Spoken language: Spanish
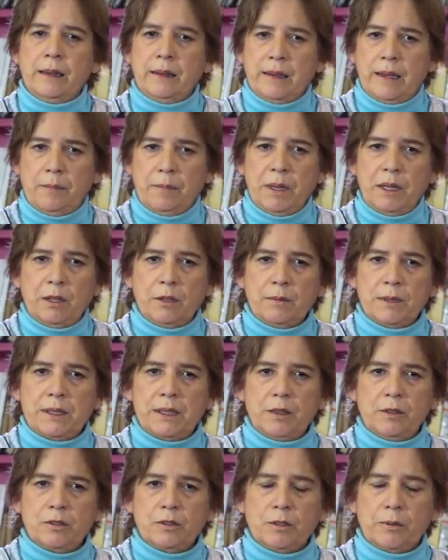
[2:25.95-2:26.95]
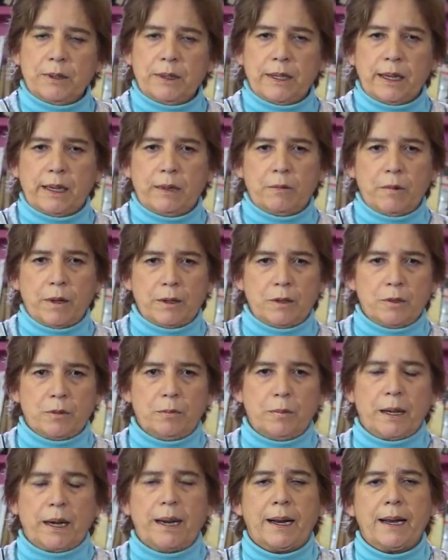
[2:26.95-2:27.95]
De
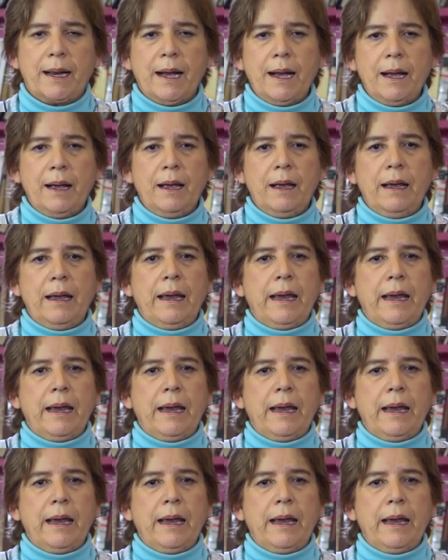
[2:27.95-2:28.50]
1994 para acá,